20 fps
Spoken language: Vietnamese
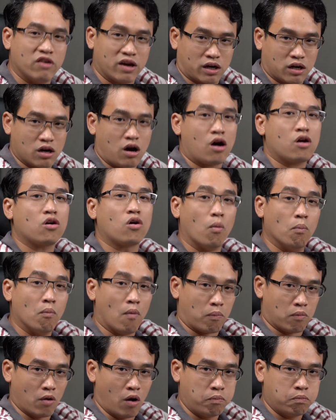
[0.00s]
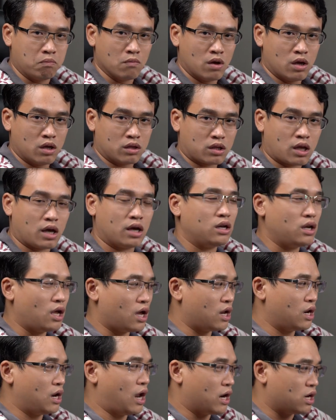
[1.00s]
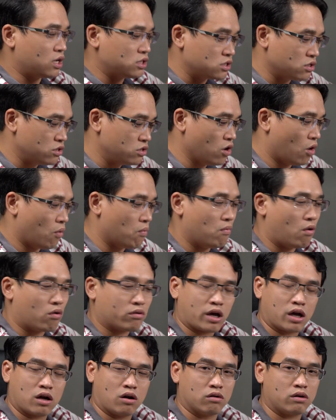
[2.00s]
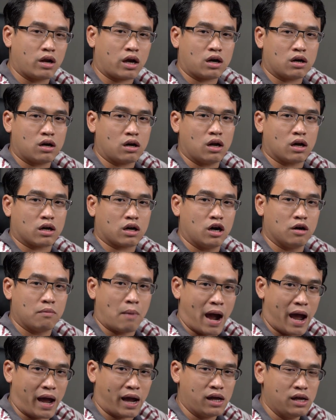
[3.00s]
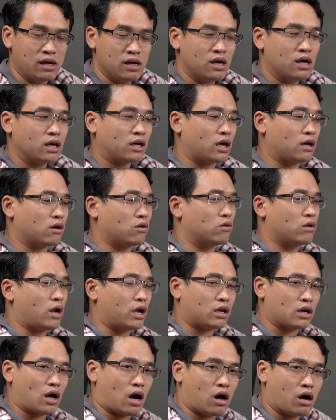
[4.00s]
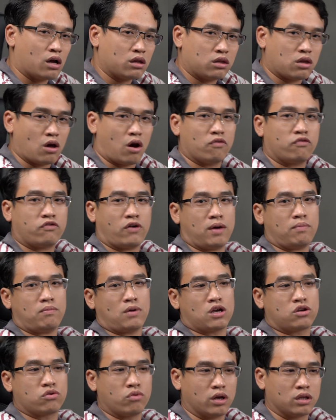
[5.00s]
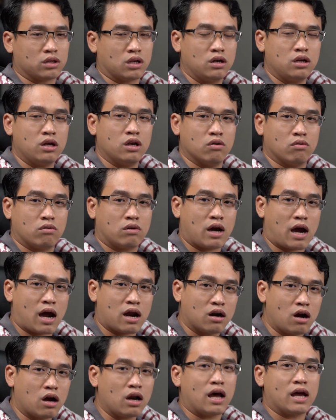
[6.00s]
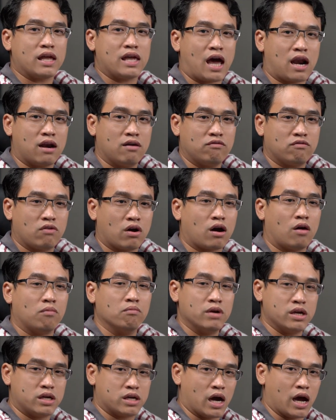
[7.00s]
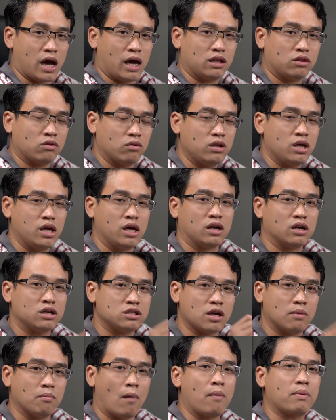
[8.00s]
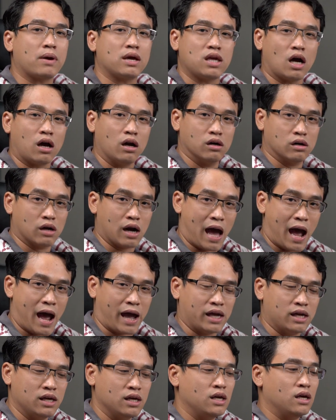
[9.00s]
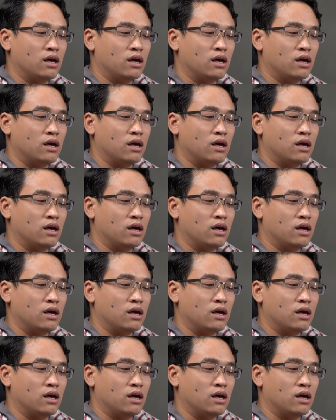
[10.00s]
việc đó cùng một lúc thế nên là nó sử dụng một cái codec rất là cơ bản cái codec đó cho phép là truyền tín hiệu khá rất là nhanh và không bị trễ tuy nhiên nó sẽ bóp cái chất lượng lại